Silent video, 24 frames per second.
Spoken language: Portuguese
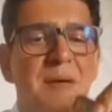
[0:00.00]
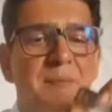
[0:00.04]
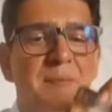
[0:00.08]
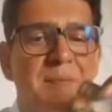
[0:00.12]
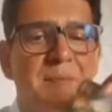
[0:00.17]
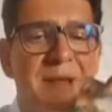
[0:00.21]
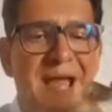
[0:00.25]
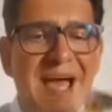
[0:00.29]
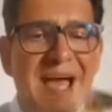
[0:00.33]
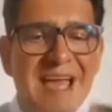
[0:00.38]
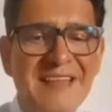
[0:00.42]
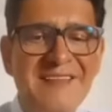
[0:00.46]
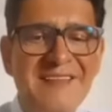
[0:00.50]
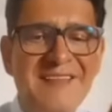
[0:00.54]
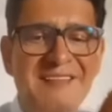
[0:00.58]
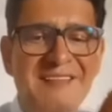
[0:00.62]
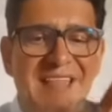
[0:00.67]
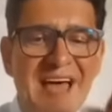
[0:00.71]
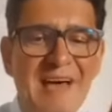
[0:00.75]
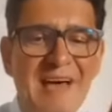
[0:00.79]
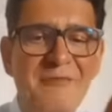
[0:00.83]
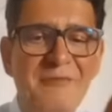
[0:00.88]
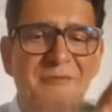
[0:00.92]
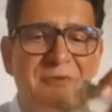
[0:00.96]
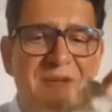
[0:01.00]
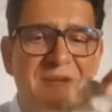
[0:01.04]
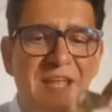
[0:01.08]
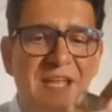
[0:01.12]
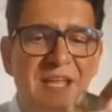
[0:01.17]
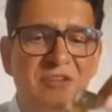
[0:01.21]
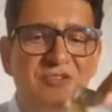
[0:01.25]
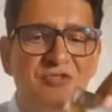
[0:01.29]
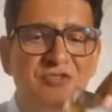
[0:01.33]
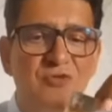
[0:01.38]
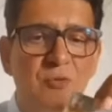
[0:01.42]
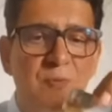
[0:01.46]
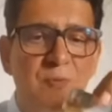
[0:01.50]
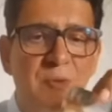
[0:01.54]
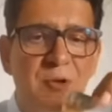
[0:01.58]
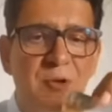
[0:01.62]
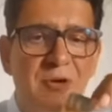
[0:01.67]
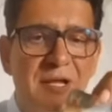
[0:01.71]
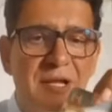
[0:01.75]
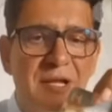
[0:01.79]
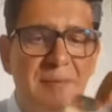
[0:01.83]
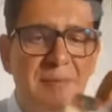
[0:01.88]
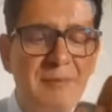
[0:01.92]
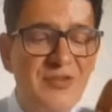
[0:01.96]
para estar à frente de um
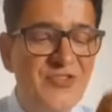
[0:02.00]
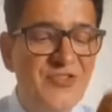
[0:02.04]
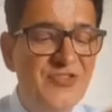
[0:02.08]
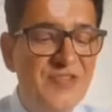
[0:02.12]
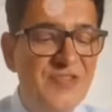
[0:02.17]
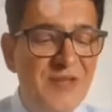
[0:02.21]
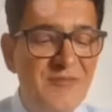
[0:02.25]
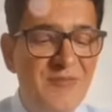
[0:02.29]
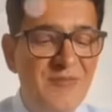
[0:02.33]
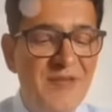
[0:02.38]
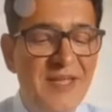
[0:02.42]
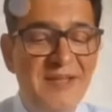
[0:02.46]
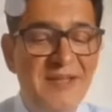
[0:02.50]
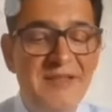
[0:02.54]
programa de TV.